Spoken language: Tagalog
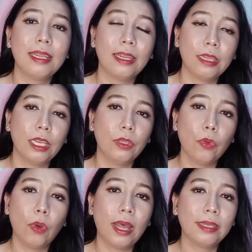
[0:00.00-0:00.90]
natin
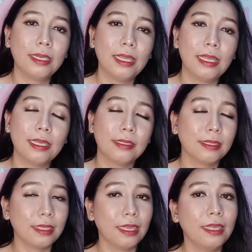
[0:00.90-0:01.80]
yung ating
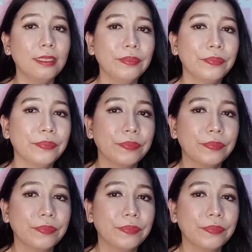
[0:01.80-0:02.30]
skin